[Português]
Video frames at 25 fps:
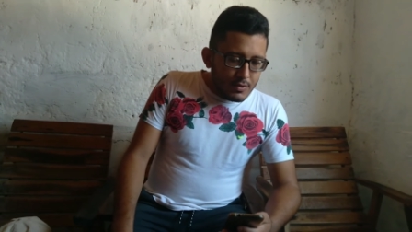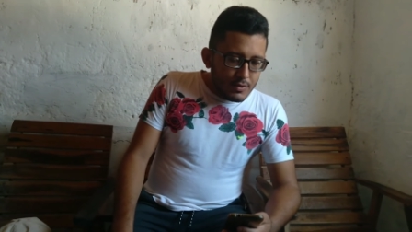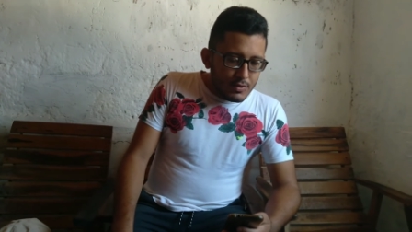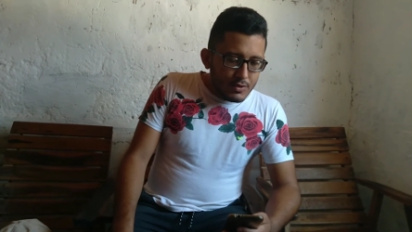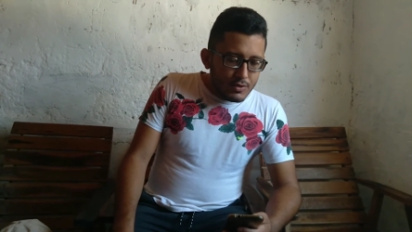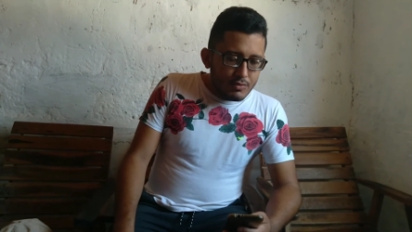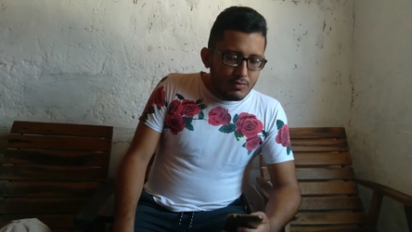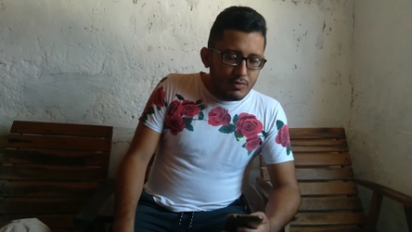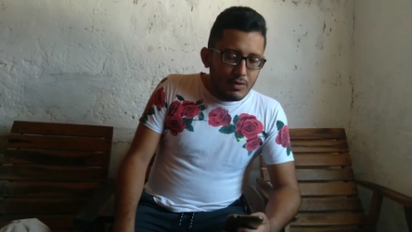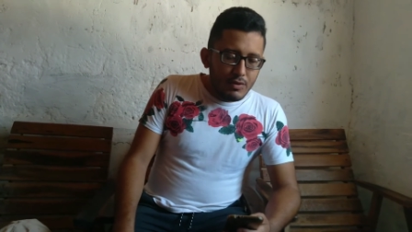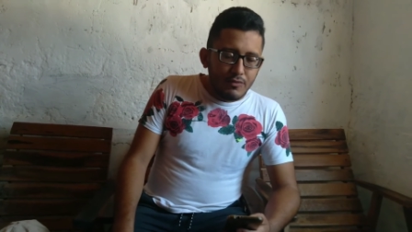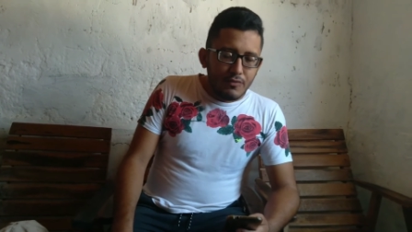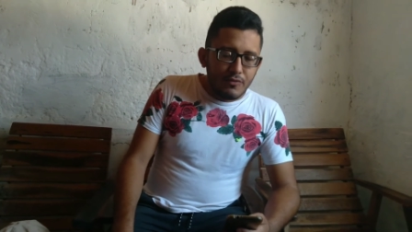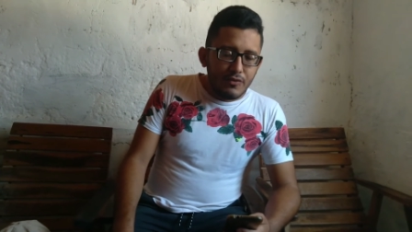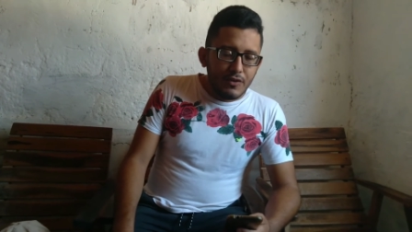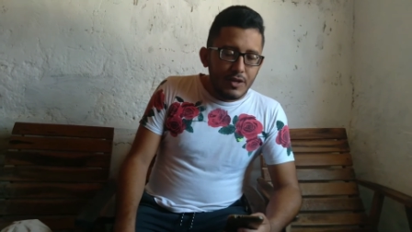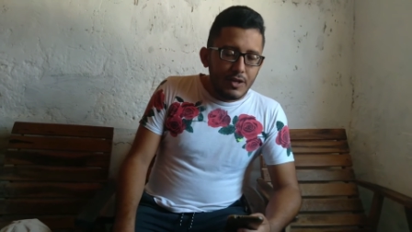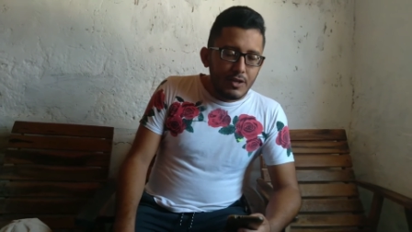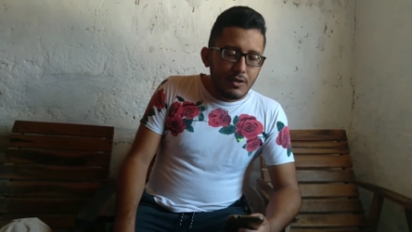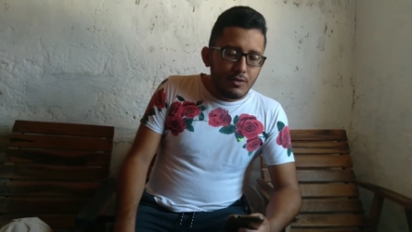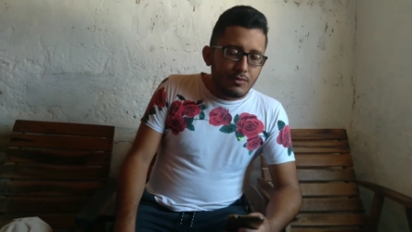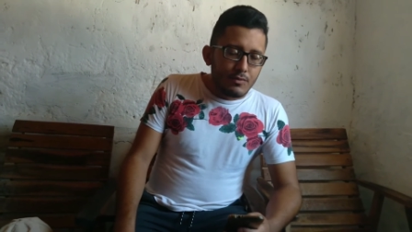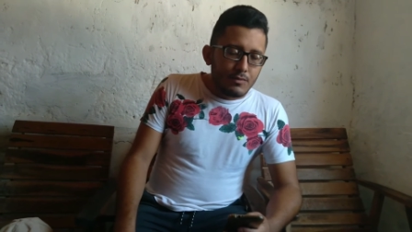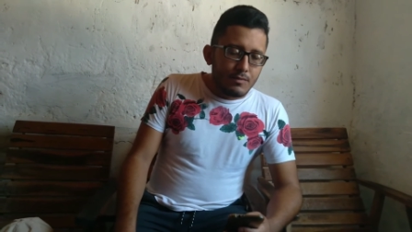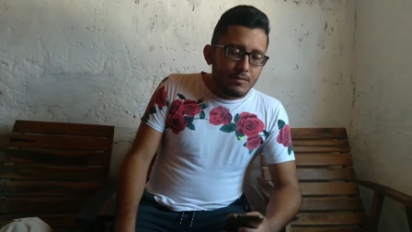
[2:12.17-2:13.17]
João
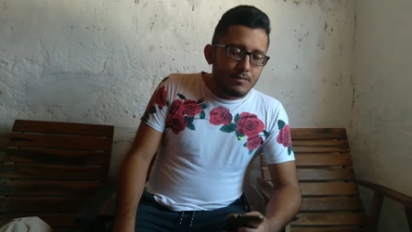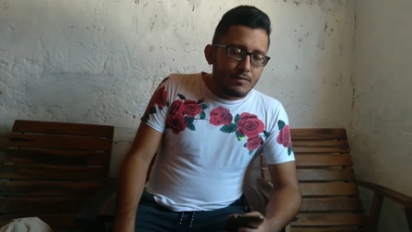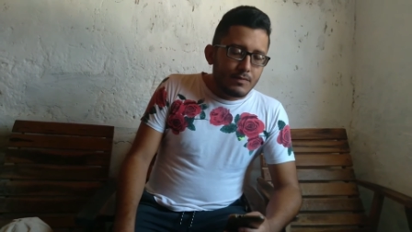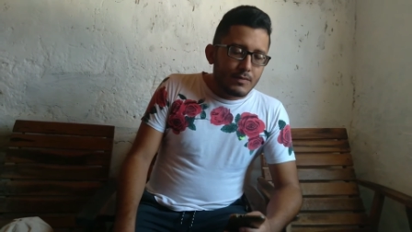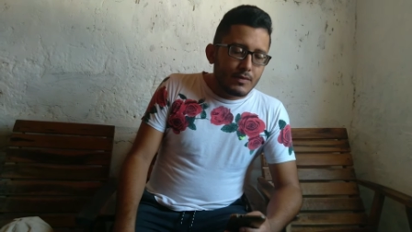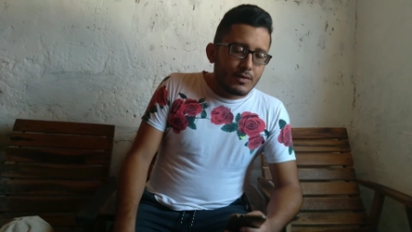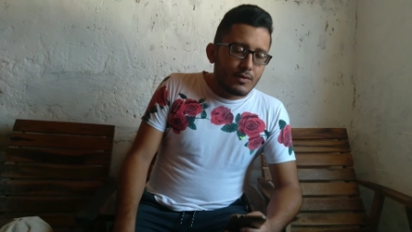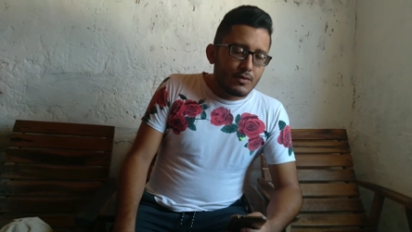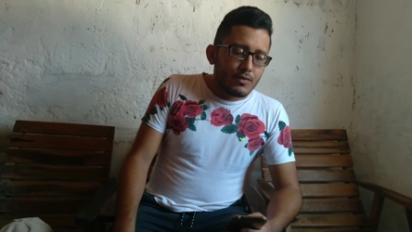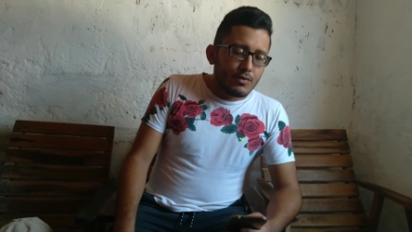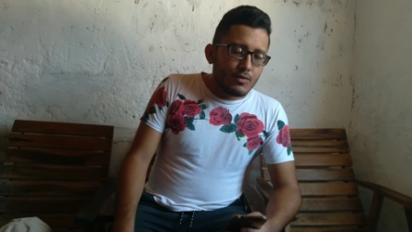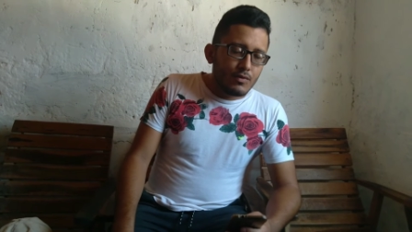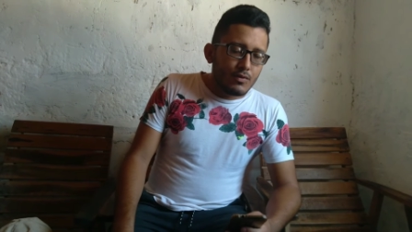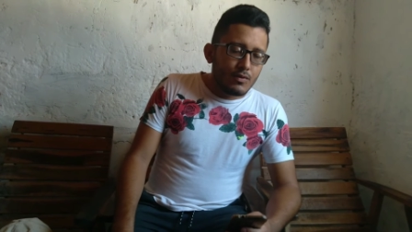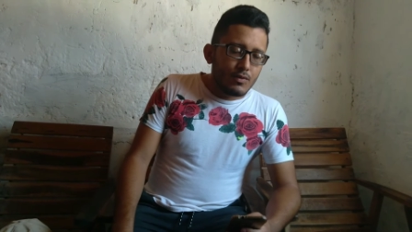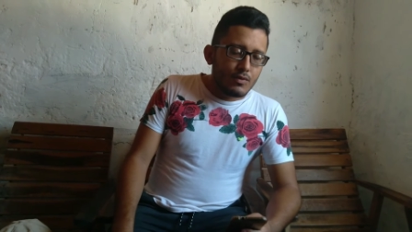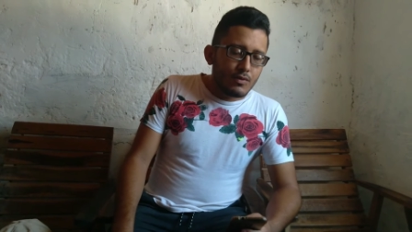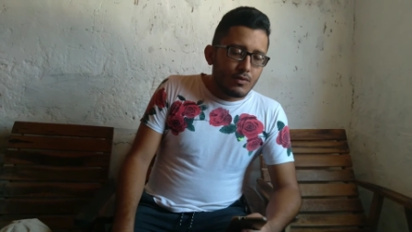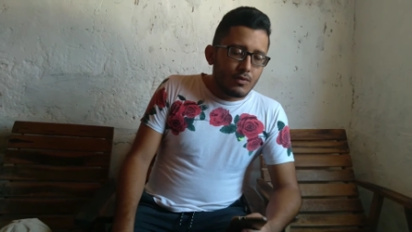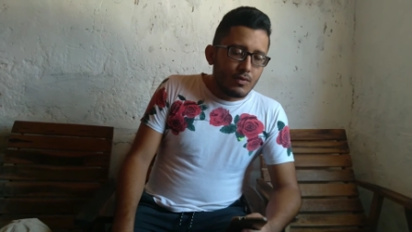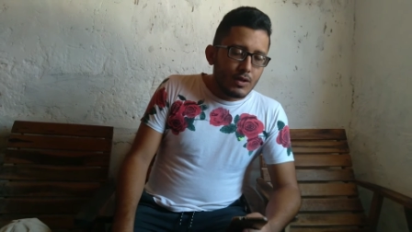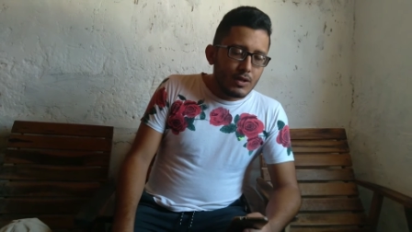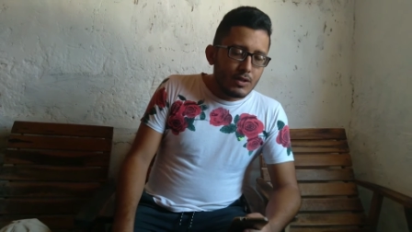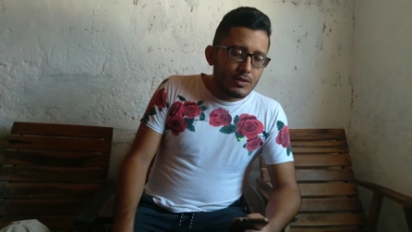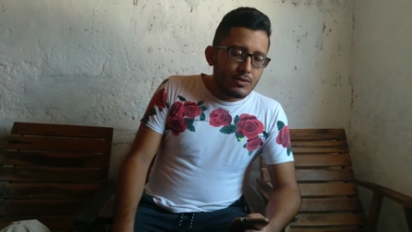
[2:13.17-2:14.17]
Filho,
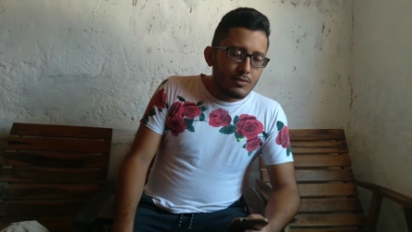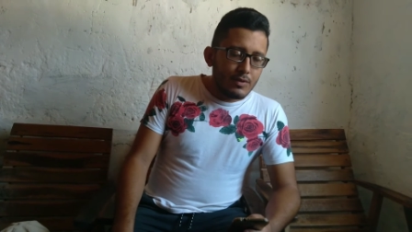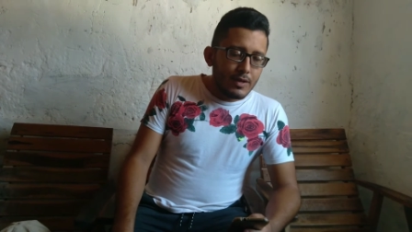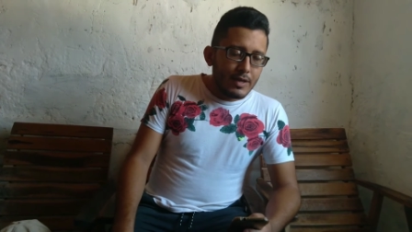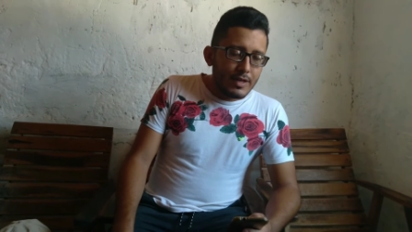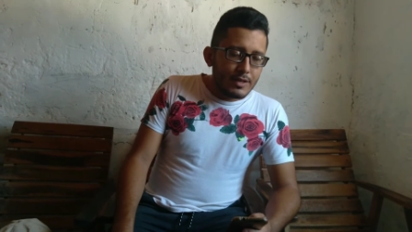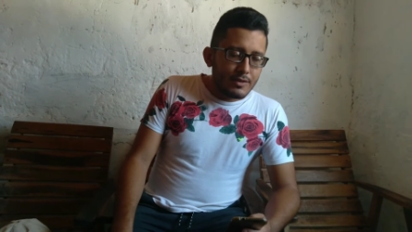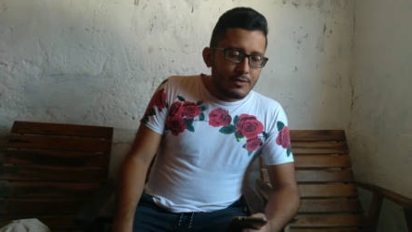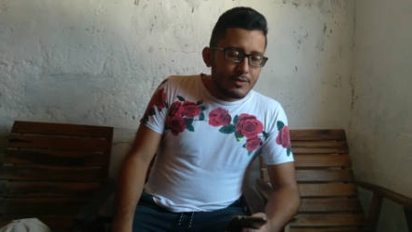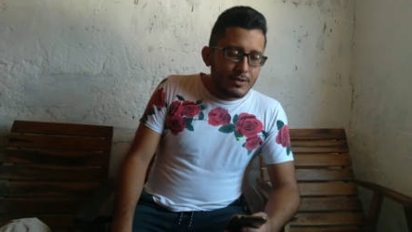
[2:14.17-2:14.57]
quando é que